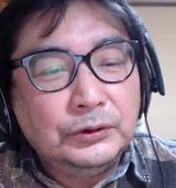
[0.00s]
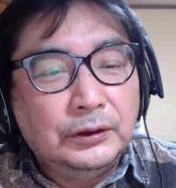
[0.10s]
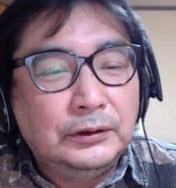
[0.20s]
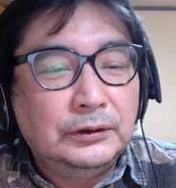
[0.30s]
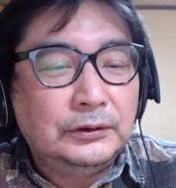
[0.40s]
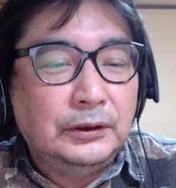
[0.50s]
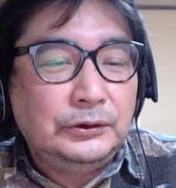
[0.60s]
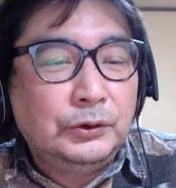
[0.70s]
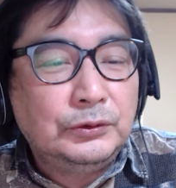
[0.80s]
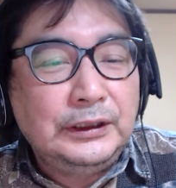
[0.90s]
直
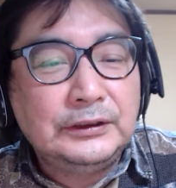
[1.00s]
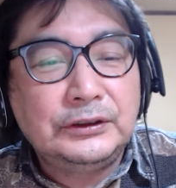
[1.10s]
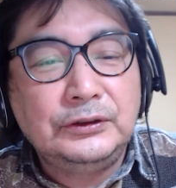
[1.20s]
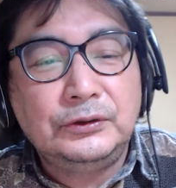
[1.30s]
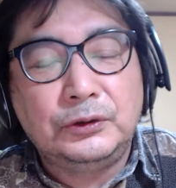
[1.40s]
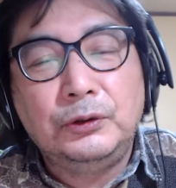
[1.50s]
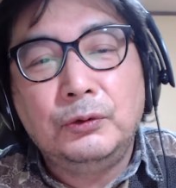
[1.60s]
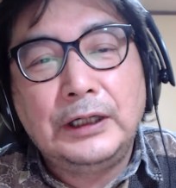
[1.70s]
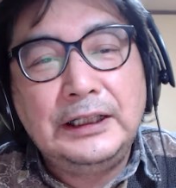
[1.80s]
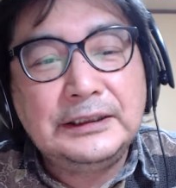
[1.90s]
訳すると
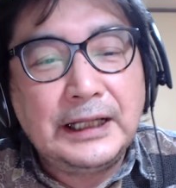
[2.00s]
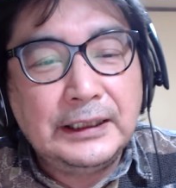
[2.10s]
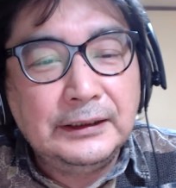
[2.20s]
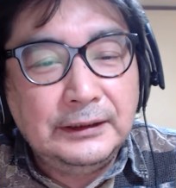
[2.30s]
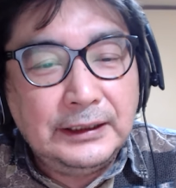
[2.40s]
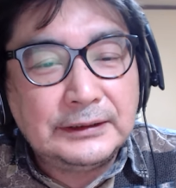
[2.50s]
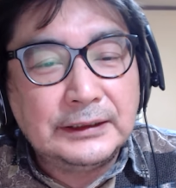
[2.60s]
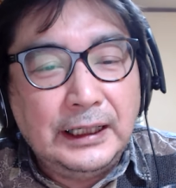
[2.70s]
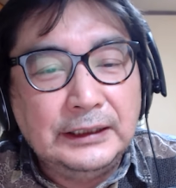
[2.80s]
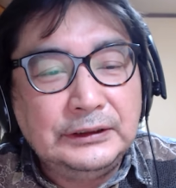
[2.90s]
境界線で
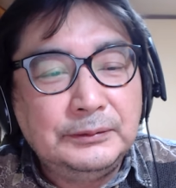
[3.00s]
すが、